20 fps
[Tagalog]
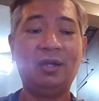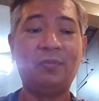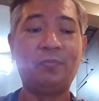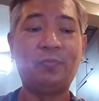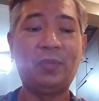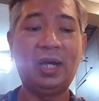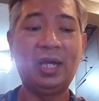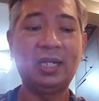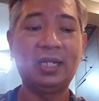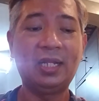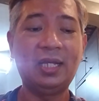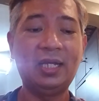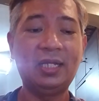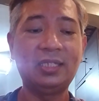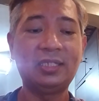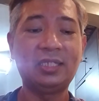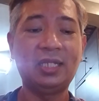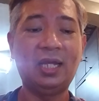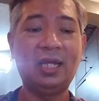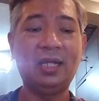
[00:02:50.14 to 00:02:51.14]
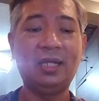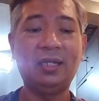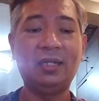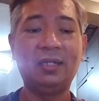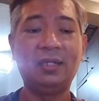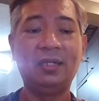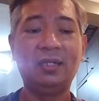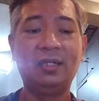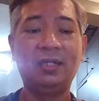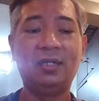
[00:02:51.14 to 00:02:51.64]
para sa
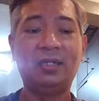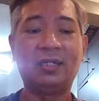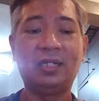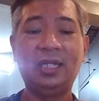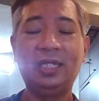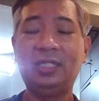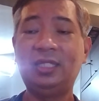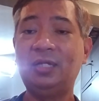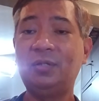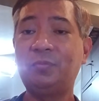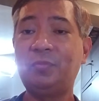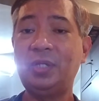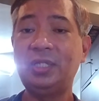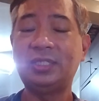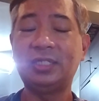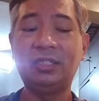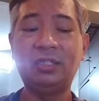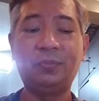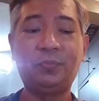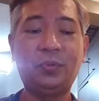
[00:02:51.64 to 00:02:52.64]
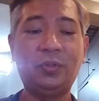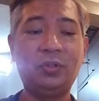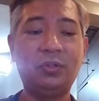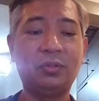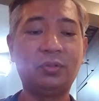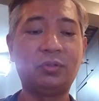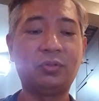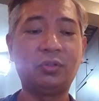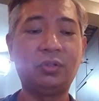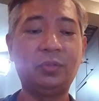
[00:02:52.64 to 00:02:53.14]
rating base ano
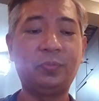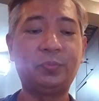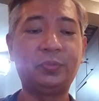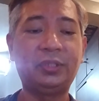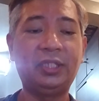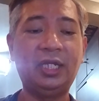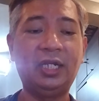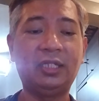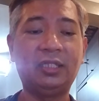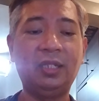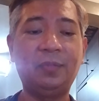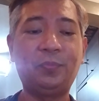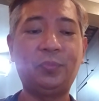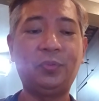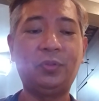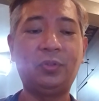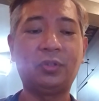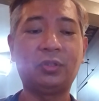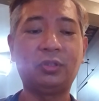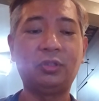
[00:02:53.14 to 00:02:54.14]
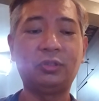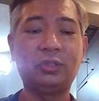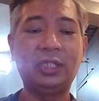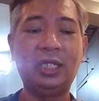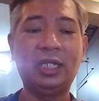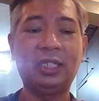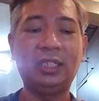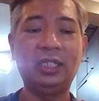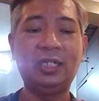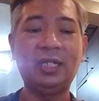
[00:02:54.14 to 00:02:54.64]
po, group 34 to
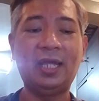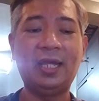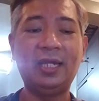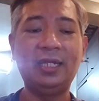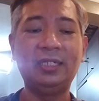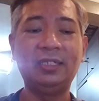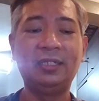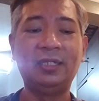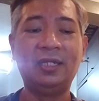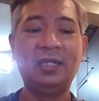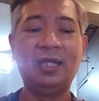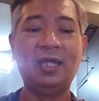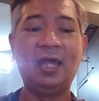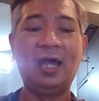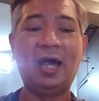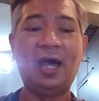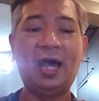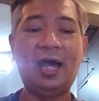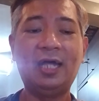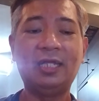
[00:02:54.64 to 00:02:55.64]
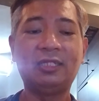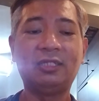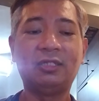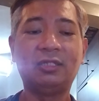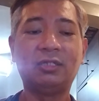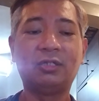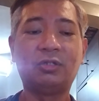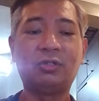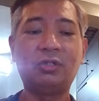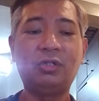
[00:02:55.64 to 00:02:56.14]
39 at
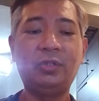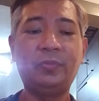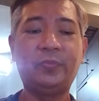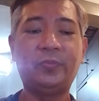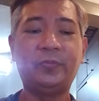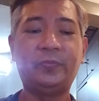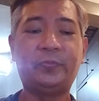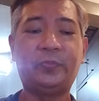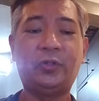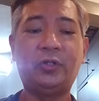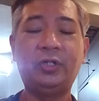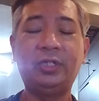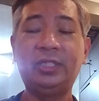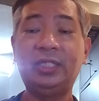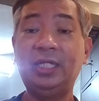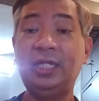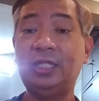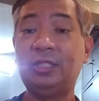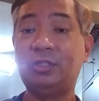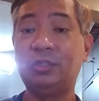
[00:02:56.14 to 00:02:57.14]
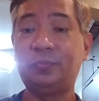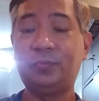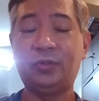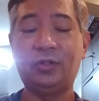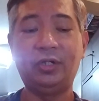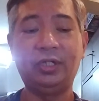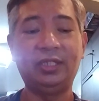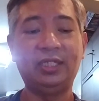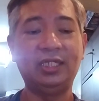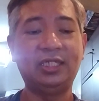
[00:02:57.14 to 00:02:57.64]
group 40 to
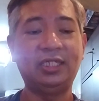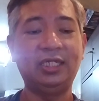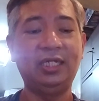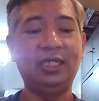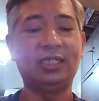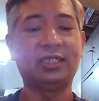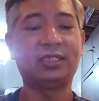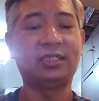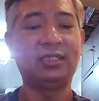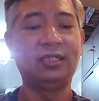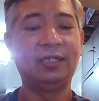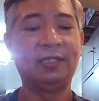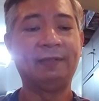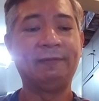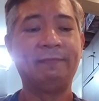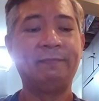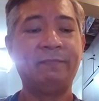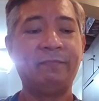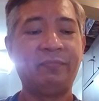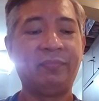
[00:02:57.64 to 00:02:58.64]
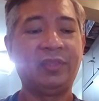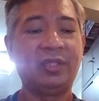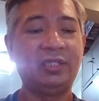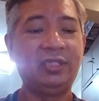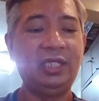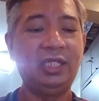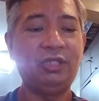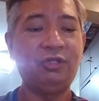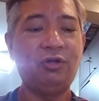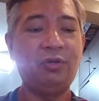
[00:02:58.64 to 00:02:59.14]
46.
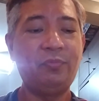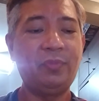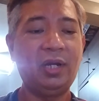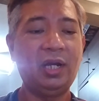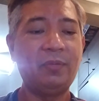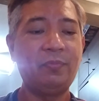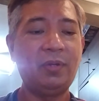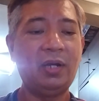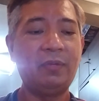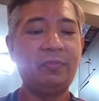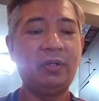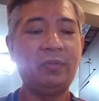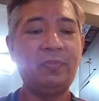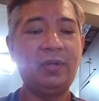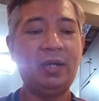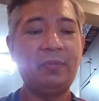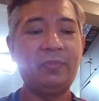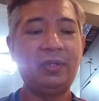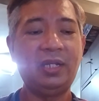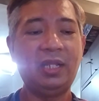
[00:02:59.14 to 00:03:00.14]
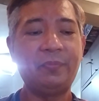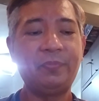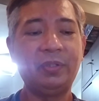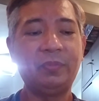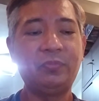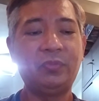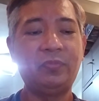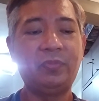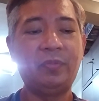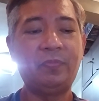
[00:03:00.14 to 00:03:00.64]
Dito ang mga bababa, malapit
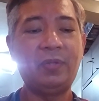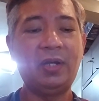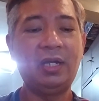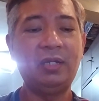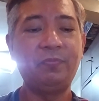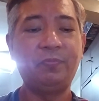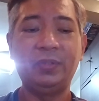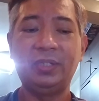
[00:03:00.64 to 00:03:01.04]
bumaba ang